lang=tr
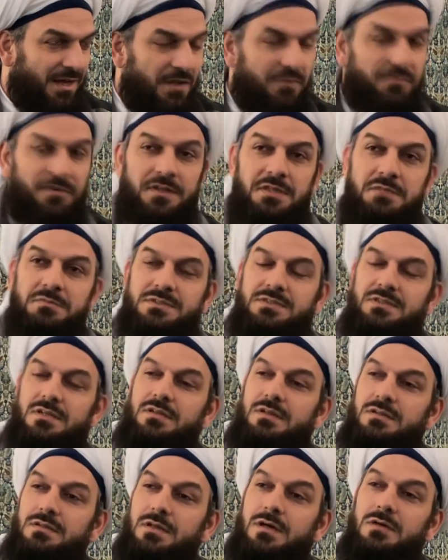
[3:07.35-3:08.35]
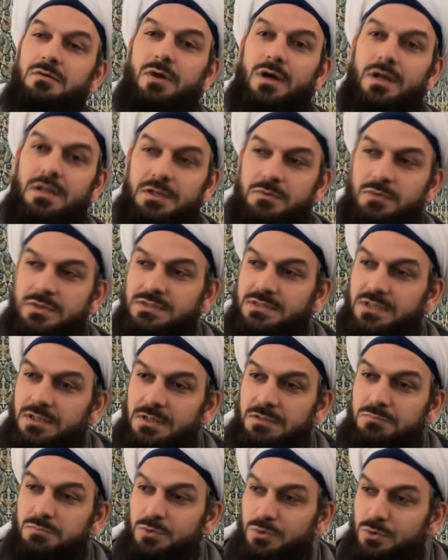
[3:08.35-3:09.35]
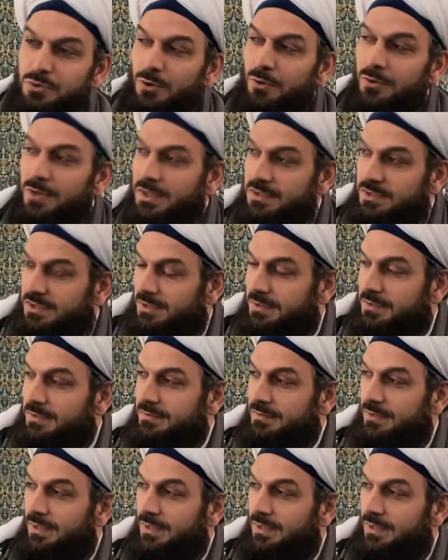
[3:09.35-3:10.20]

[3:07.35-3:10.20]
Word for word: Efendimiz sallallahu aleyhi ve sellem buyuruyorlar ki